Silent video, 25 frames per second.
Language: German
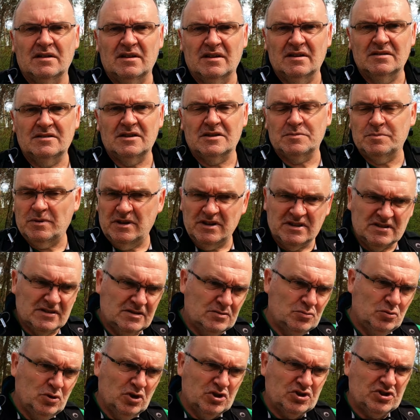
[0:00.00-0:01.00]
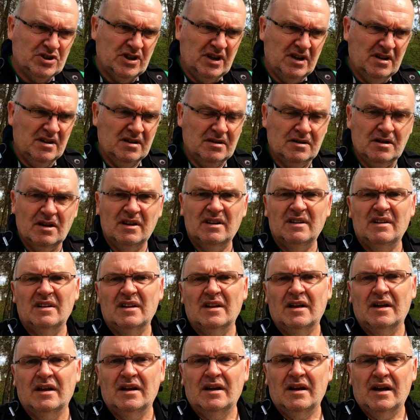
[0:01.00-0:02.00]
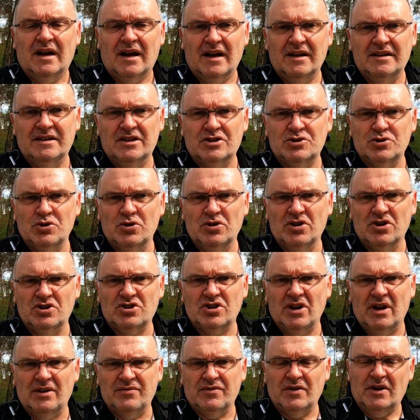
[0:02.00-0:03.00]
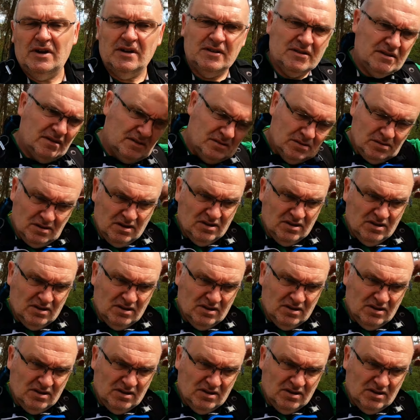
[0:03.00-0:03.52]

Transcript: ja, dass man das durchgehend eine schöne Schärfe hat.